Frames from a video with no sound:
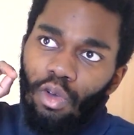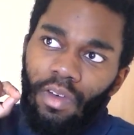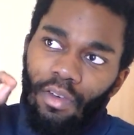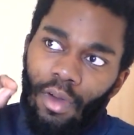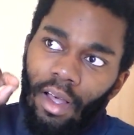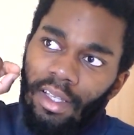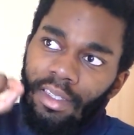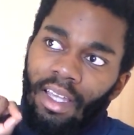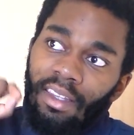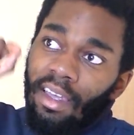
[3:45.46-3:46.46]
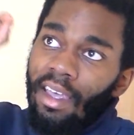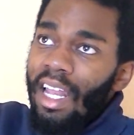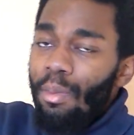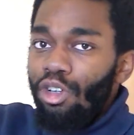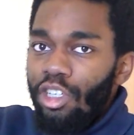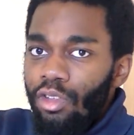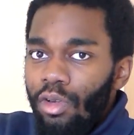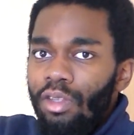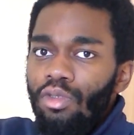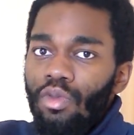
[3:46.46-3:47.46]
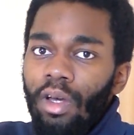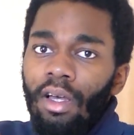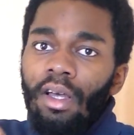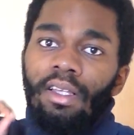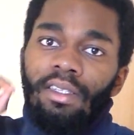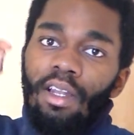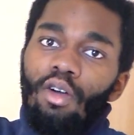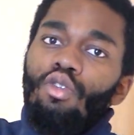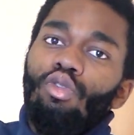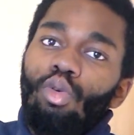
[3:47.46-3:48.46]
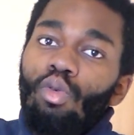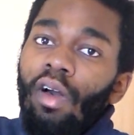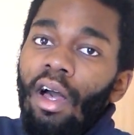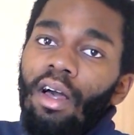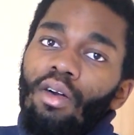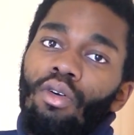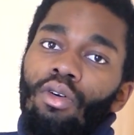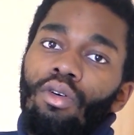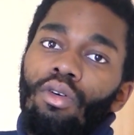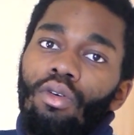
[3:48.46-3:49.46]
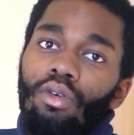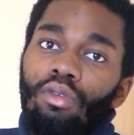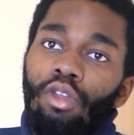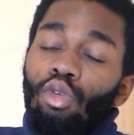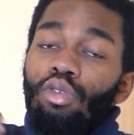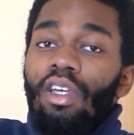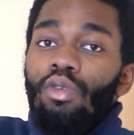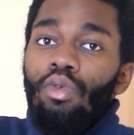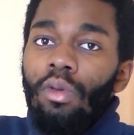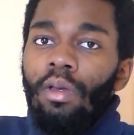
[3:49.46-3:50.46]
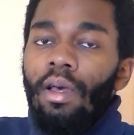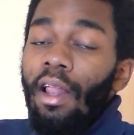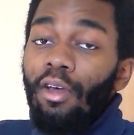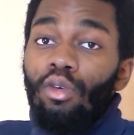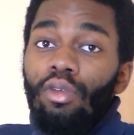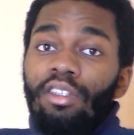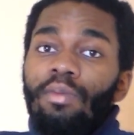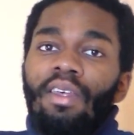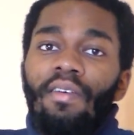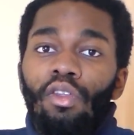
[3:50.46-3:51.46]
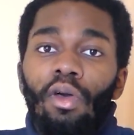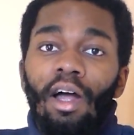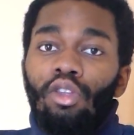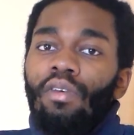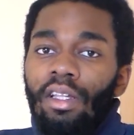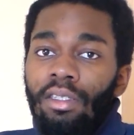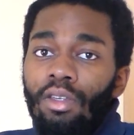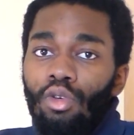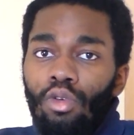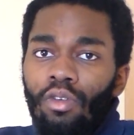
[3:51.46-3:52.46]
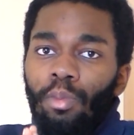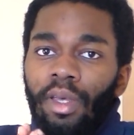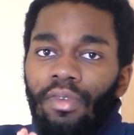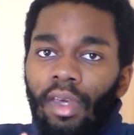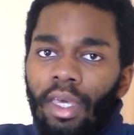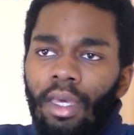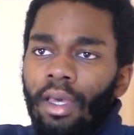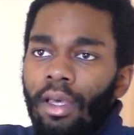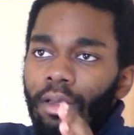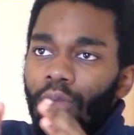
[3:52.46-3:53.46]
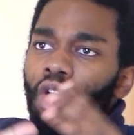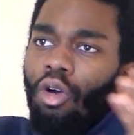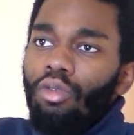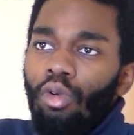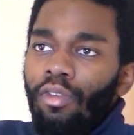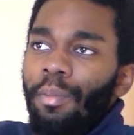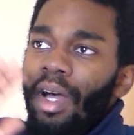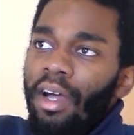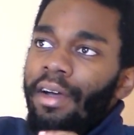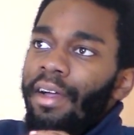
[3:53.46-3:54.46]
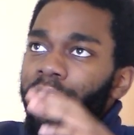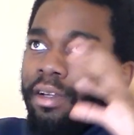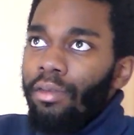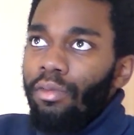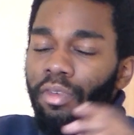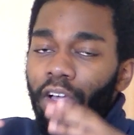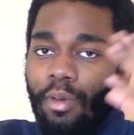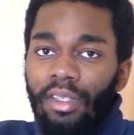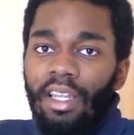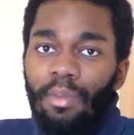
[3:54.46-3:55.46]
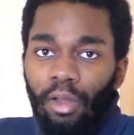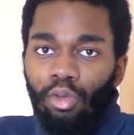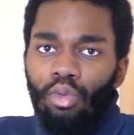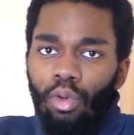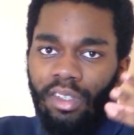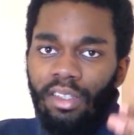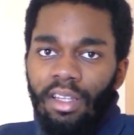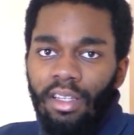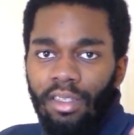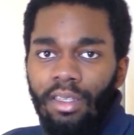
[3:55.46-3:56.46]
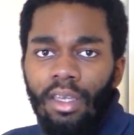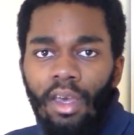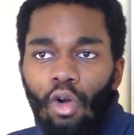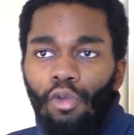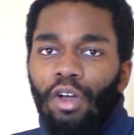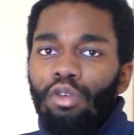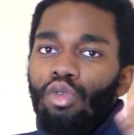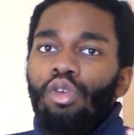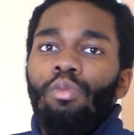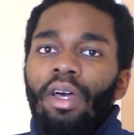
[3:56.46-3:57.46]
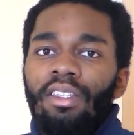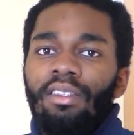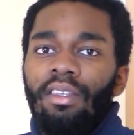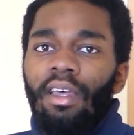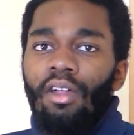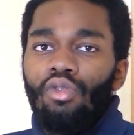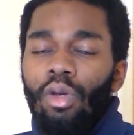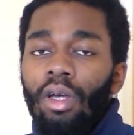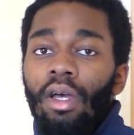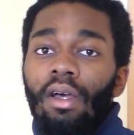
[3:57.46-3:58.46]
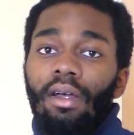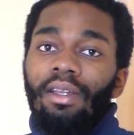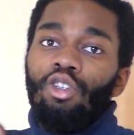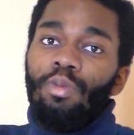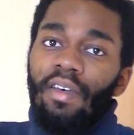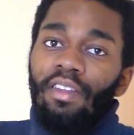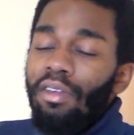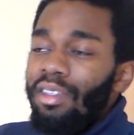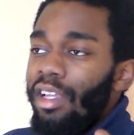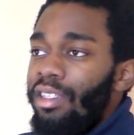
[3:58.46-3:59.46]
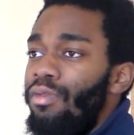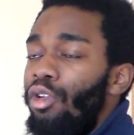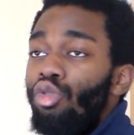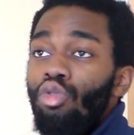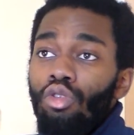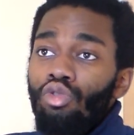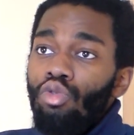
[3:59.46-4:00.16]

si on va voir qu'est-ce qu'il y a derrière la prochaine colline, tu vois, c'est là qu'on trouvera euh, notre salut. Alors que les observateurs introvertis, eux, ils ont préféré non, on va pas euh, faire commencer à aller partout, on s'installe ici, on va construire une base, etc. Tu vois. Les observateurs extravertis veulent tout le temps